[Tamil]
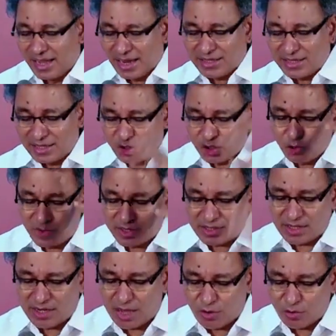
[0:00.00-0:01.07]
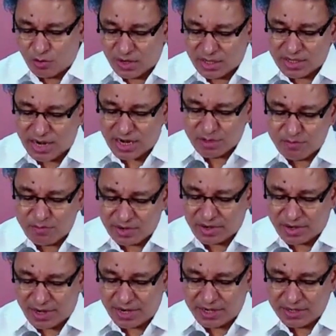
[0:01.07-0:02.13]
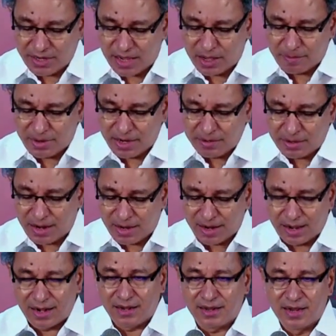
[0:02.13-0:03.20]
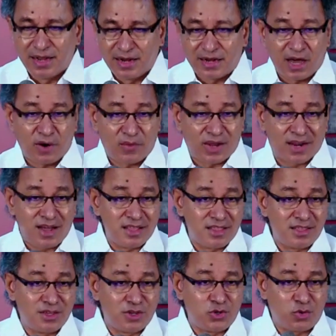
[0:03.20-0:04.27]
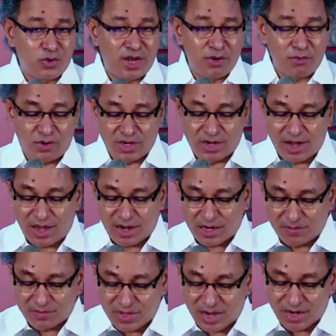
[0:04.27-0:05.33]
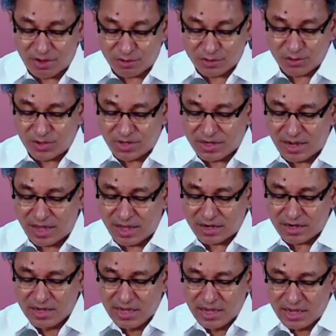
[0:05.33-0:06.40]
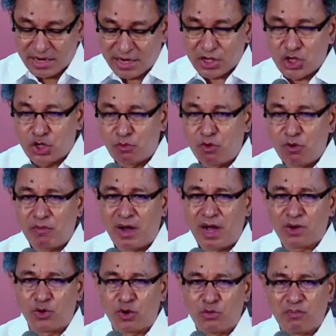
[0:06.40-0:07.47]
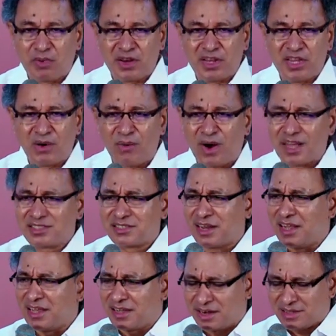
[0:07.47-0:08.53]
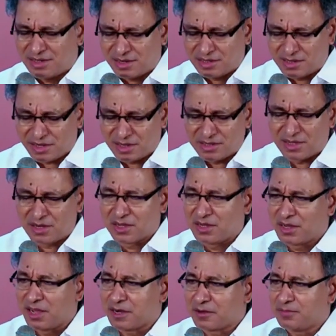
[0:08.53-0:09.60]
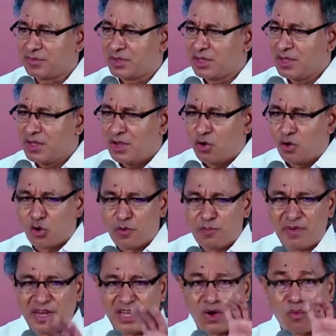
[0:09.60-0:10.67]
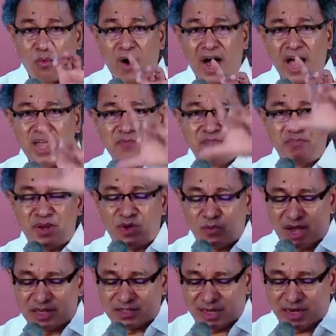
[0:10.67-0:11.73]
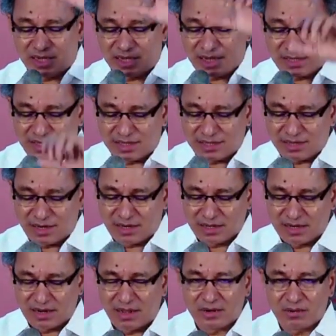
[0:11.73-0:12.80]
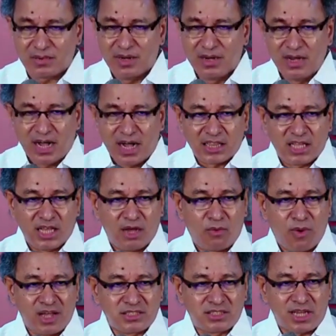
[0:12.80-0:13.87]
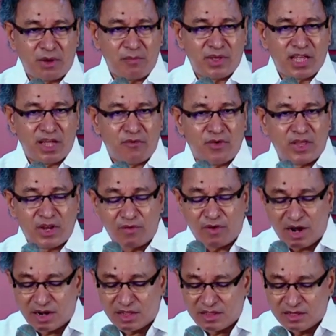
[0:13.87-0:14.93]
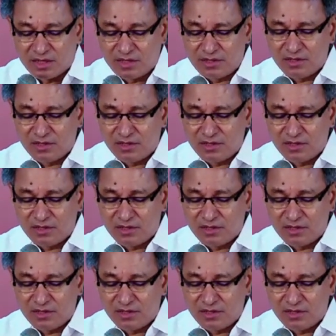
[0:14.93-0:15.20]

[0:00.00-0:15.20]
இந்த நிருபத்தை நான் உங்களுக்கு அனுப்புகிறேன் ஆமேன் ஆனால் நான் வராததுக்கு ஒரே ஒரு காரணம் தான் அவர் சொல்கிறார் எனக்கு முன்பாக ஒரு பெரிய வாசலை கர்த்தர் திறந்திருக்கிறார் ஒரு பெரிய வாய்ப்பின் வாசலை கர்த்தர் திறங்குகிறார் அந்த வாசல் மிக விரிவானது